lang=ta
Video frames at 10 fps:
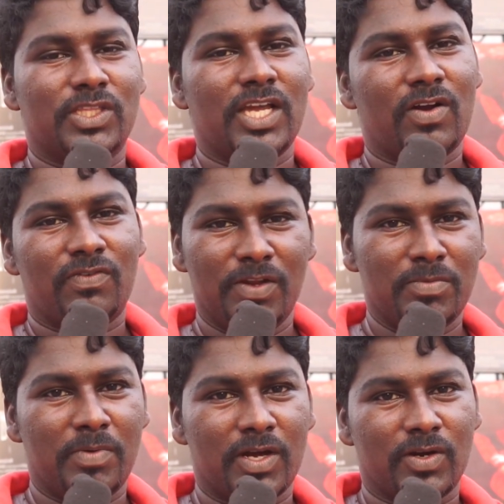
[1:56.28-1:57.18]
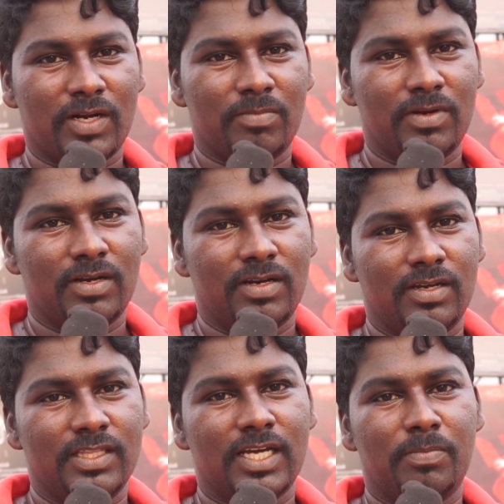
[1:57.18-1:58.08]
முத்தையாவோட ஃபிலிமை பார்க்குறோம் நம்ம
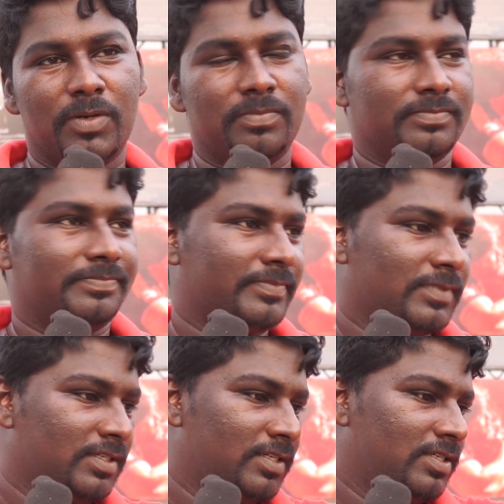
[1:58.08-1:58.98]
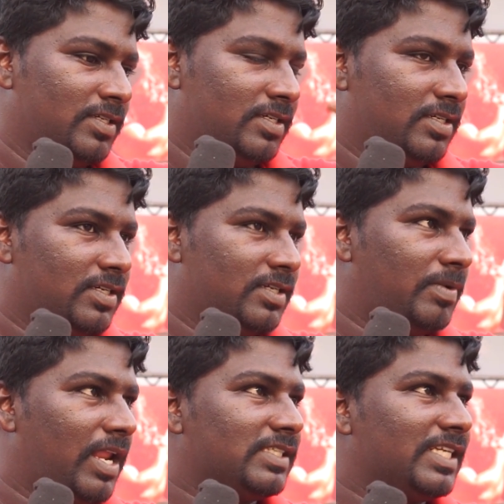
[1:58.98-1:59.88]
இதுக்கப்புறம்
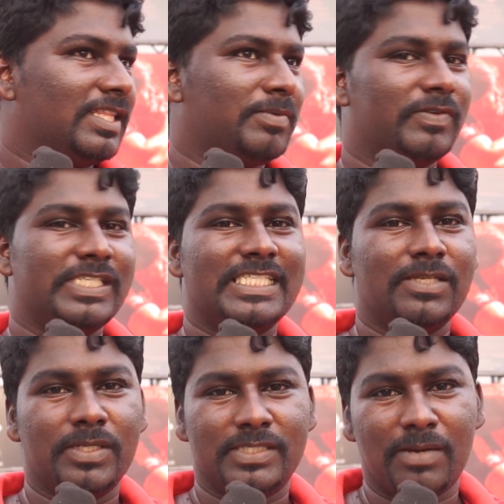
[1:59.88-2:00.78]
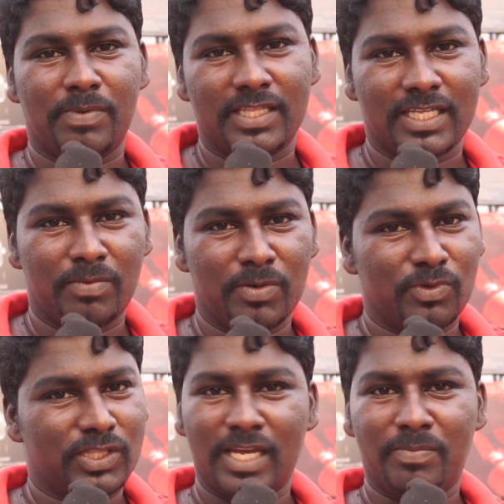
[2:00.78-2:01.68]
இப்போ லாஸ்ட்டாக இருந்த விஜய் சேதி சார் படத்துக்கு அப்புறம்
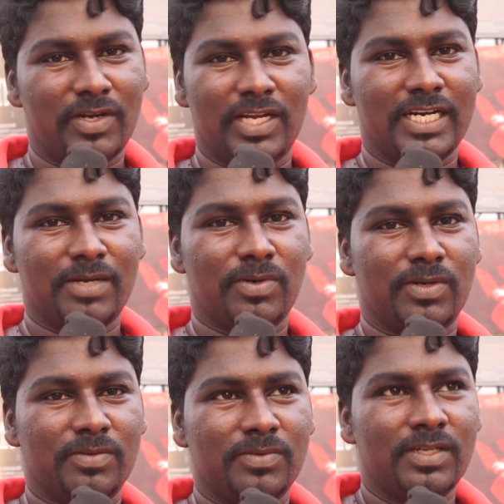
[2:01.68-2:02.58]
முத்தையா இப்போ எடுக்க போகிறோம்